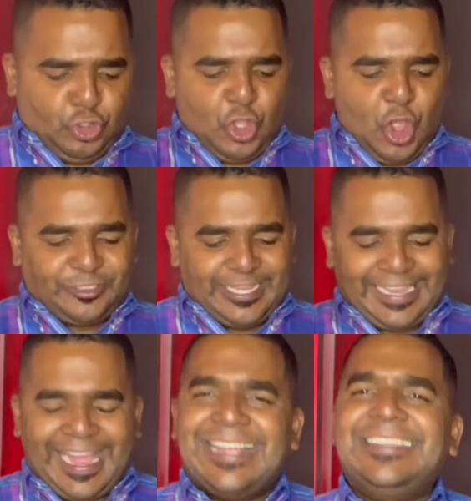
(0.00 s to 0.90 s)
no
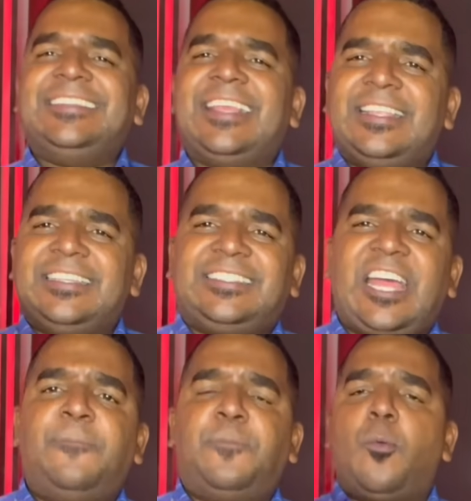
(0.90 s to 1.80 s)
se cansan de
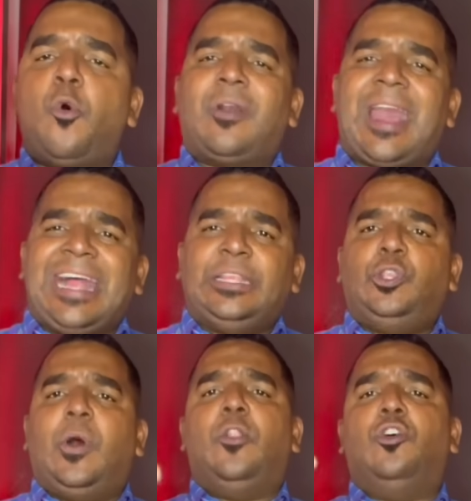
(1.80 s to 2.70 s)
estar
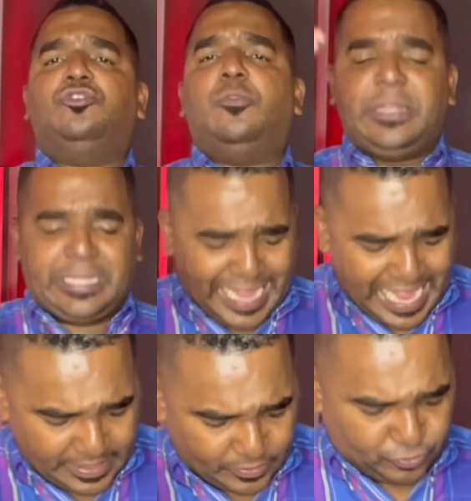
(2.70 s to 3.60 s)
provocando a los
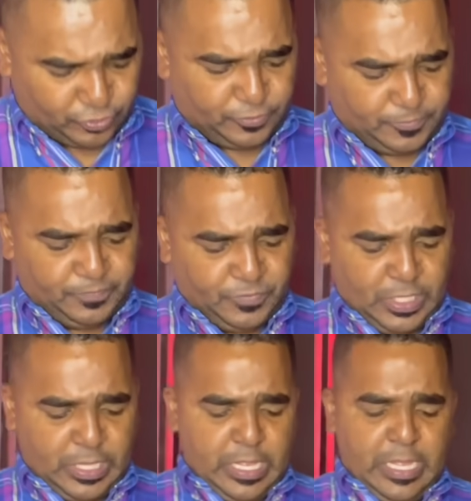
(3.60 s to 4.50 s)
dominicanos.
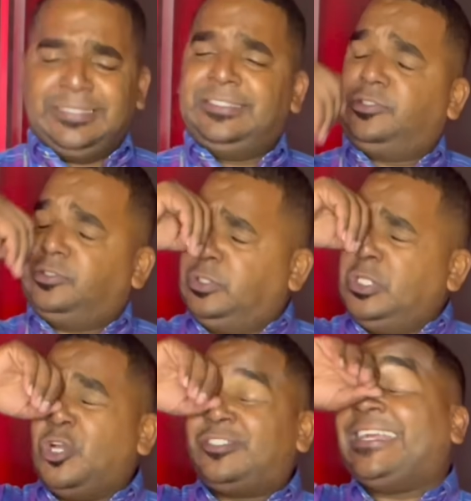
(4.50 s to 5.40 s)

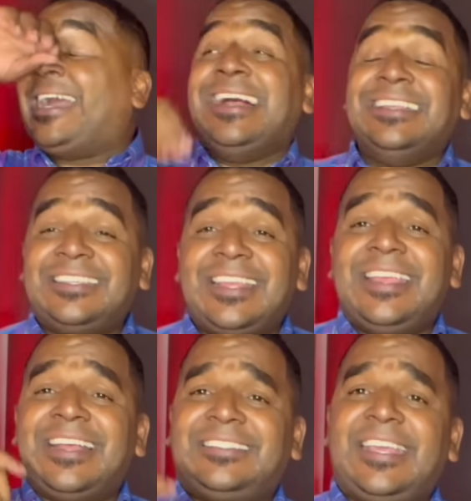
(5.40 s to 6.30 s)
No se cansan
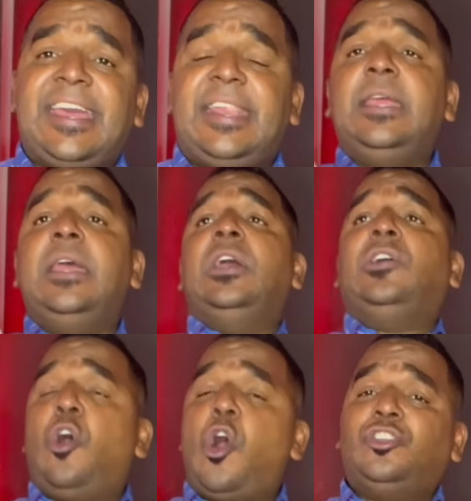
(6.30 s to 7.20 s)
de hacer
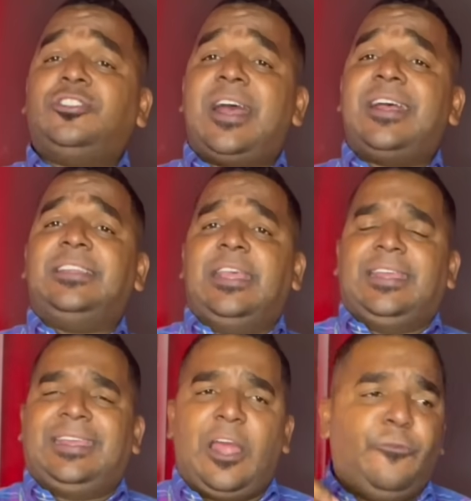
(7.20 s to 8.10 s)
cosas
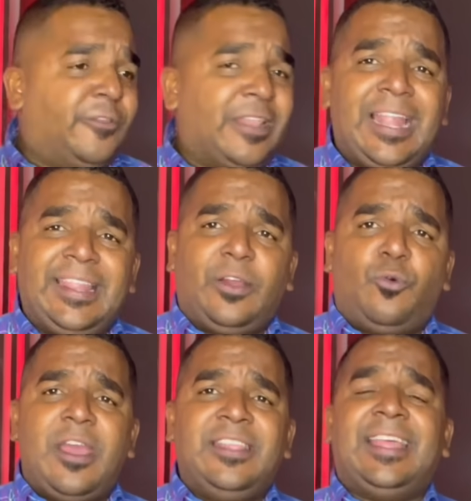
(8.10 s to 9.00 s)
que al final de
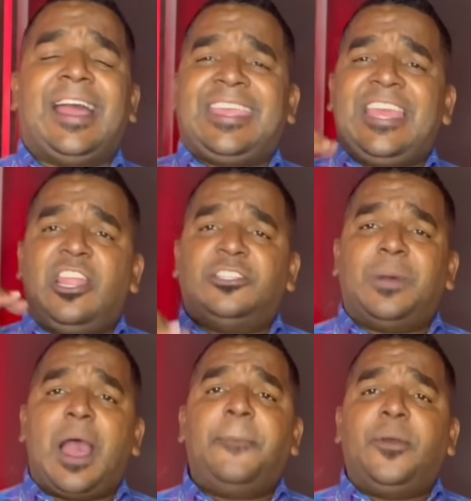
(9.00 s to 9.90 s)
cuentas a quien les
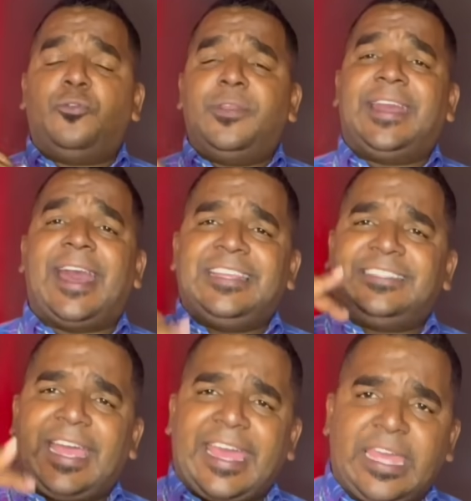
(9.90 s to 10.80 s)
va a perjudicar
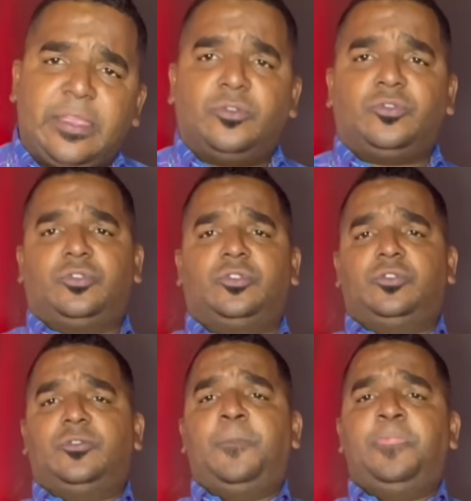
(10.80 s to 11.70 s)
es a ellos
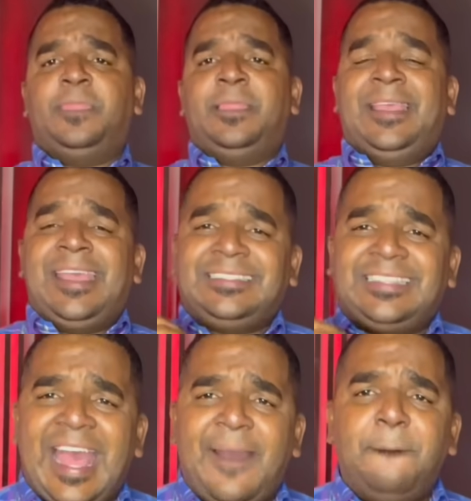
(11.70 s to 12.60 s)

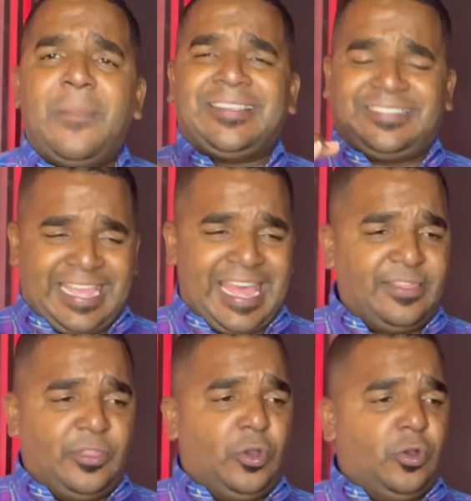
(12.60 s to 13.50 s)
están
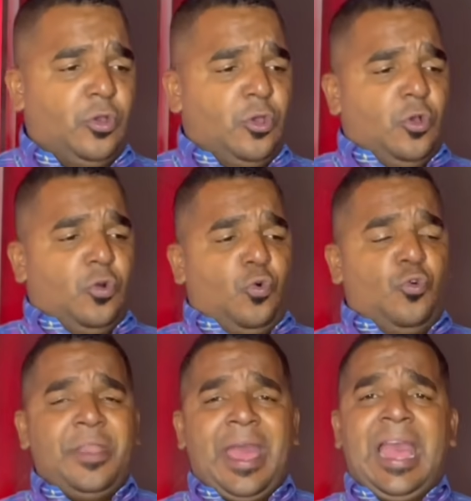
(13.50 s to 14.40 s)
haciendo
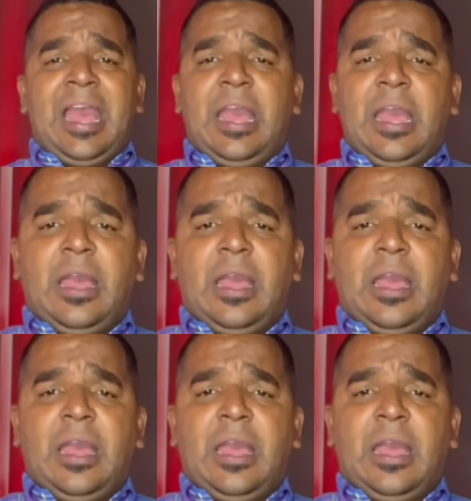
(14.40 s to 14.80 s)
una